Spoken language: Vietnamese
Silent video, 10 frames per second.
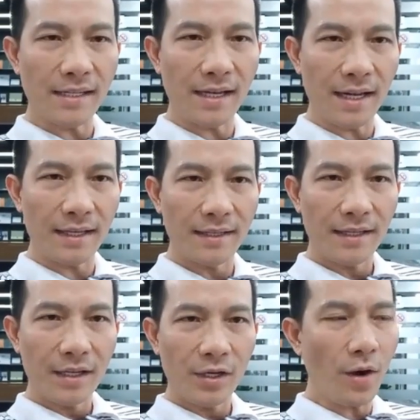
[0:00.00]
nhân này,
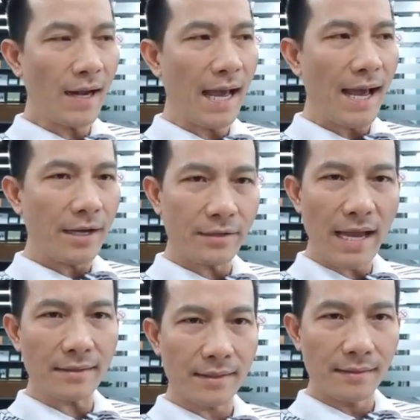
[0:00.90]
nó gọi là
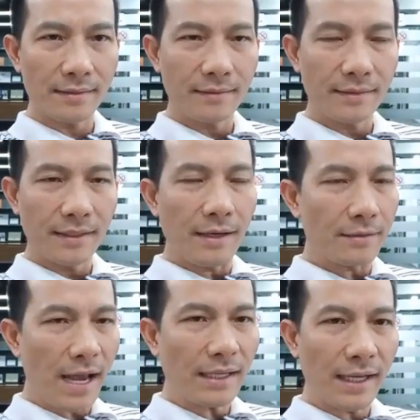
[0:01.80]

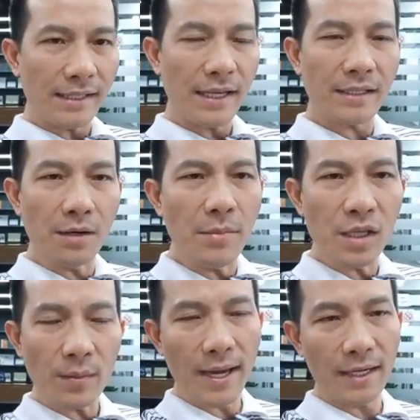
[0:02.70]
RAT này sẽ chứng
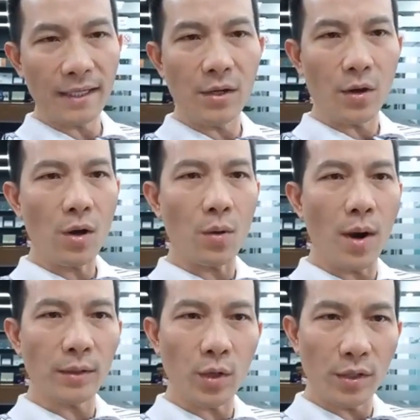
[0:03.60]
minh cho bạn là cái điều đó là
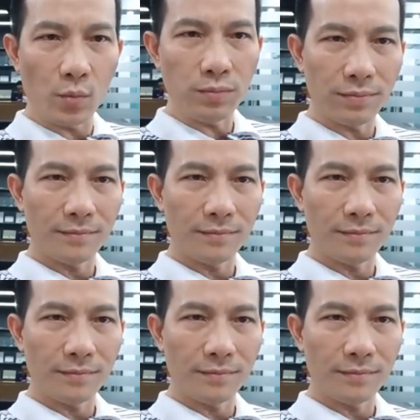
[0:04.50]
hoàn toàn đúng.